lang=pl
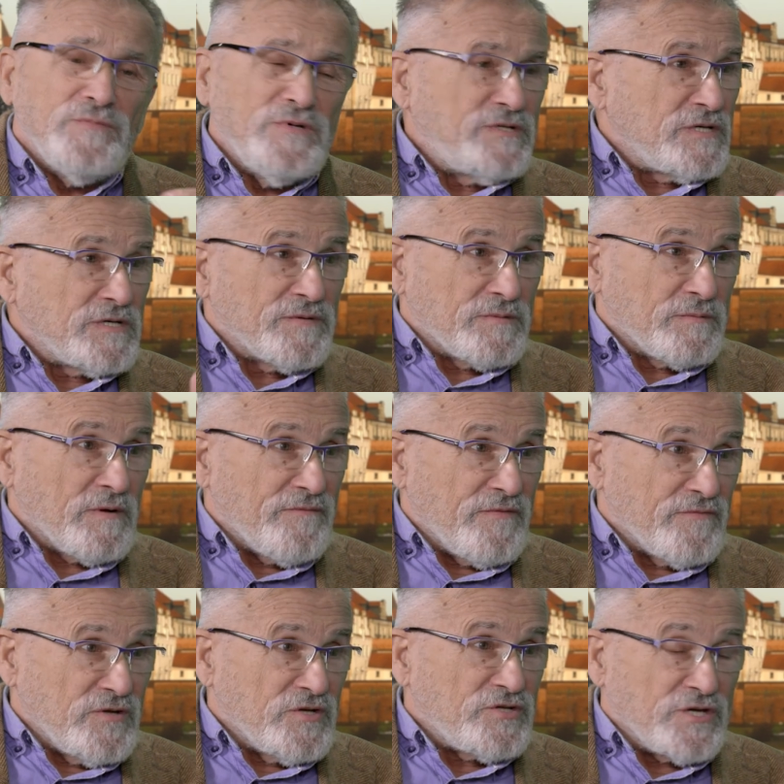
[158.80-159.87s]
Minister Spraw
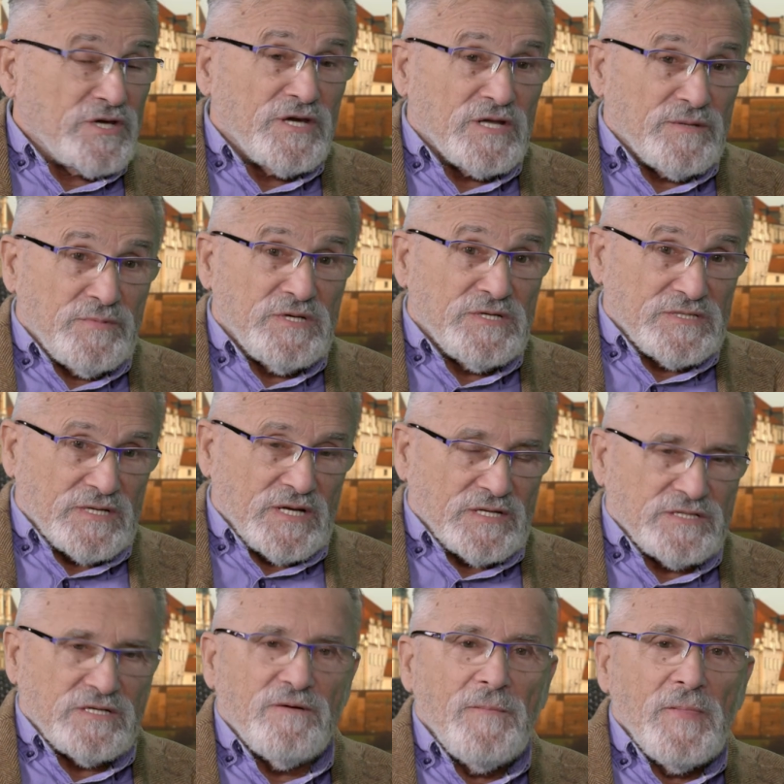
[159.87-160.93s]
Wewnętrznych i
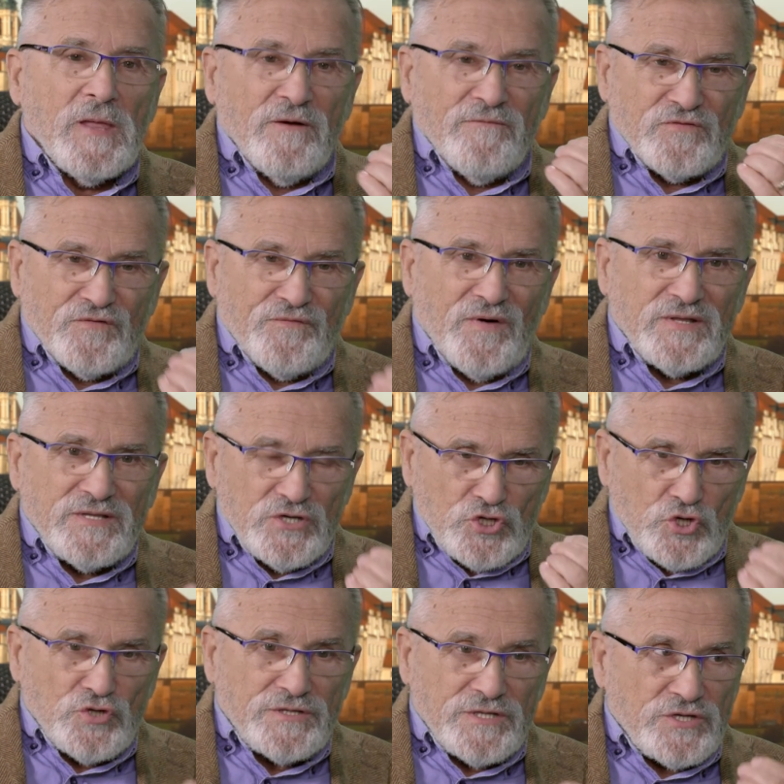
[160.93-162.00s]
Administracji w
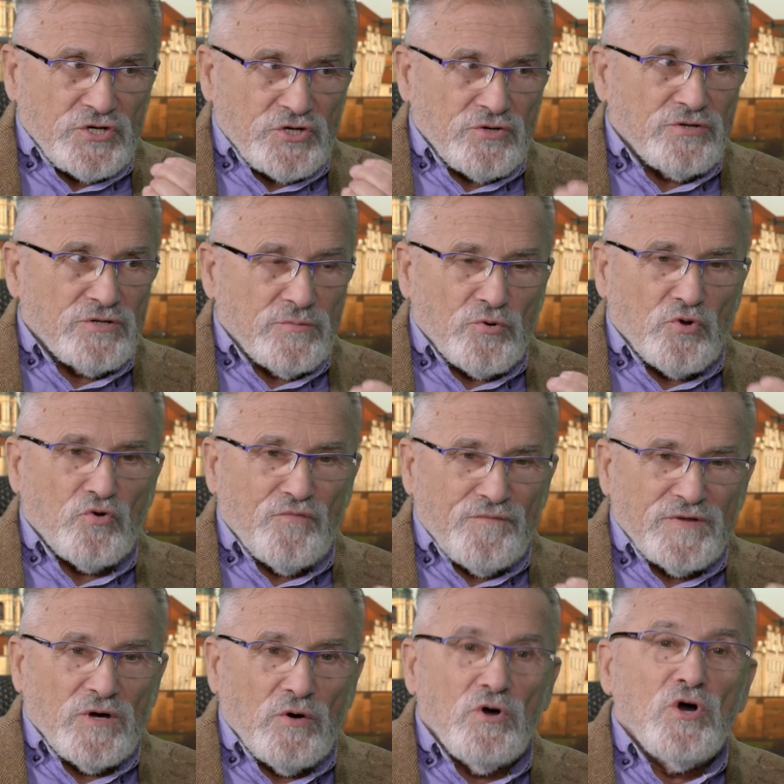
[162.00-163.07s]
2010 roku
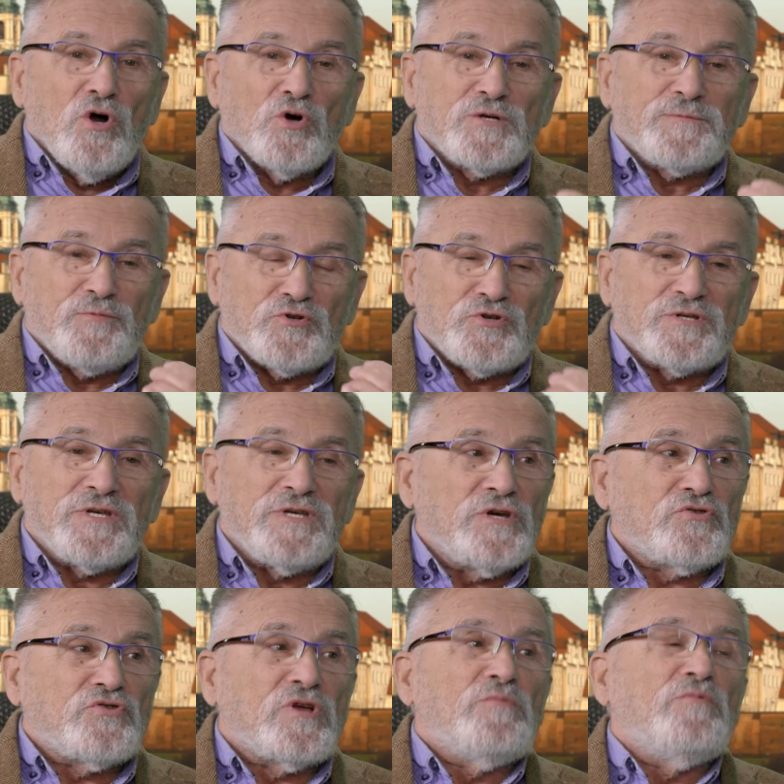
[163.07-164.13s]
wydał
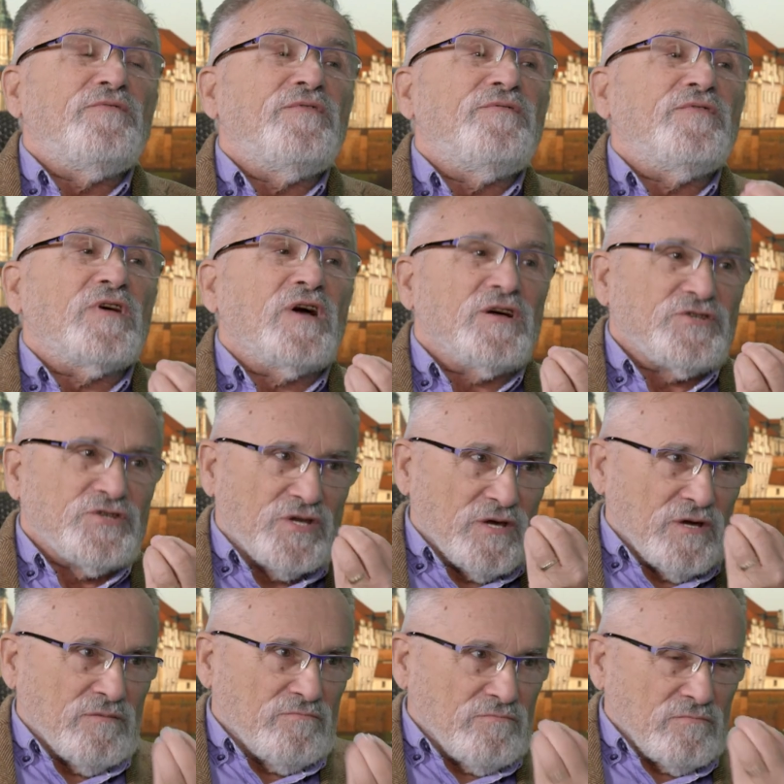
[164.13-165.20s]
rozporządzenie, które mówi
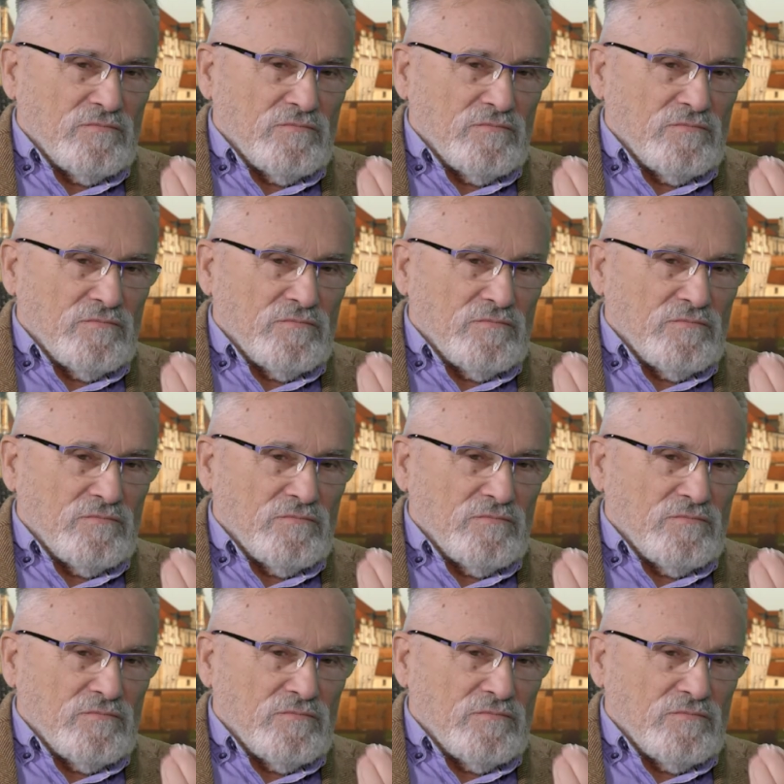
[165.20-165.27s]
wyraźnie,